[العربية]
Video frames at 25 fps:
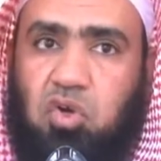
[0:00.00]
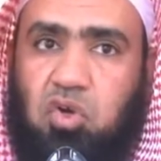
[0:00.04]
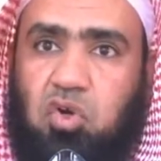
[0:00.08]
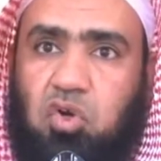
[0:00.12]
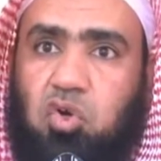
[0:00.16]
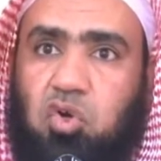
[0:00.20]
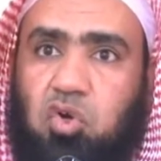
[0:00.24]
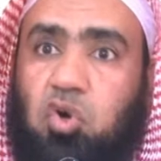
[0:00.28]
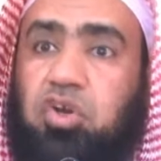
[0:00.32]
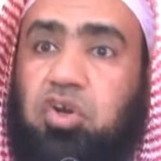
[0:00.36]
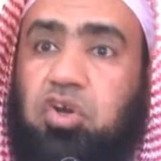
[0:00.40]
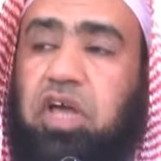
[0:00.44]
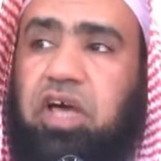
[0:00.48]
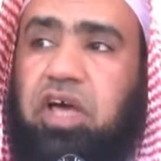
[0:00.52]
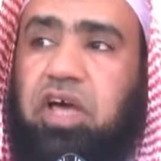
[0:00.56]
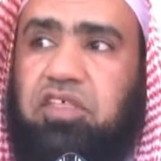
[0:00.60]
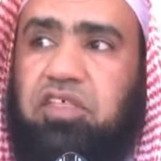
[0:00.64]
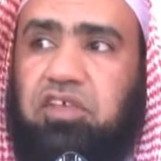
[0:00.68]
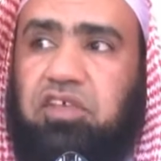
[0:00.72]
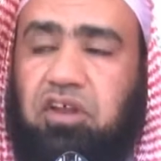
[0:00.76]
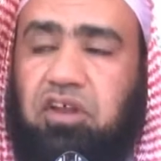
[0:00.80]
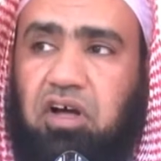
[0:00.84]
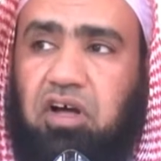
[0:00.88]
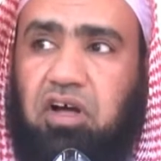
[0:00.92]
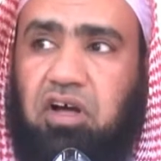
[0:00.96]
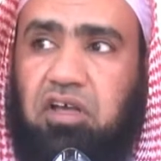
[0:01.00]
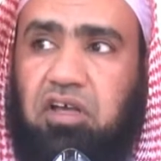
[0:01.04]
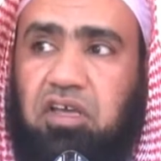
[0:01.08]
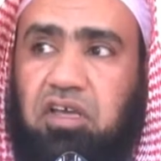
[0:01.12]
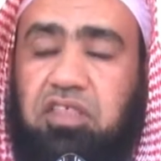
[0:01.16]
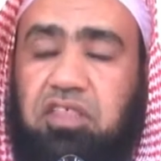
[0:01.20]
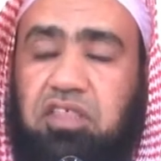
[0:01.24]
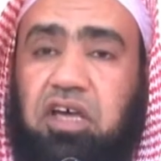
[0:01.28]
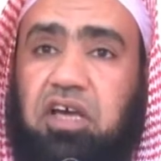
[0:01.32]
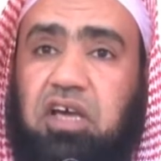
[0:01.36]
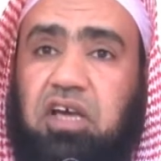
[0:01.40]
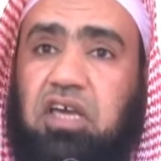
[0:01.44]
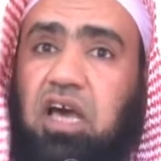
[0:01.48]
كن حذرا
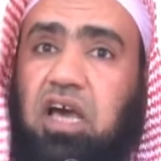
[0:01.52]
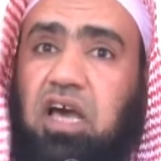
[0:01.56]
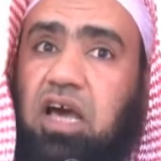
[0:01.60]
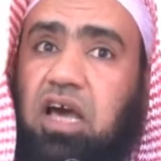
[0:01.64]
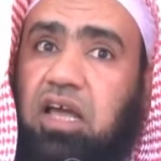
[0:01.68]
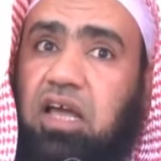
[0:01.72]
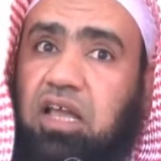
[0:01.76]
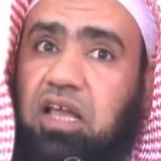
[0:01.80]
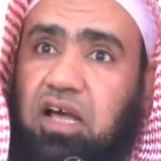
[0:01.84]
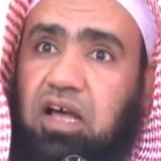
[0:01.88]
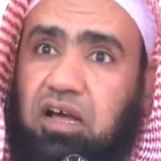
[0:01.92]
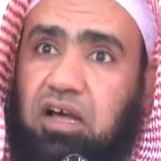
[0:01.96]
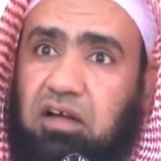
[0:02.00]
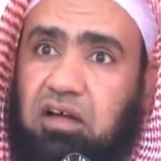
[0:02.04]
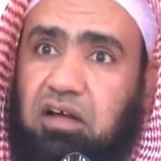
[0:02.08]
إذا كان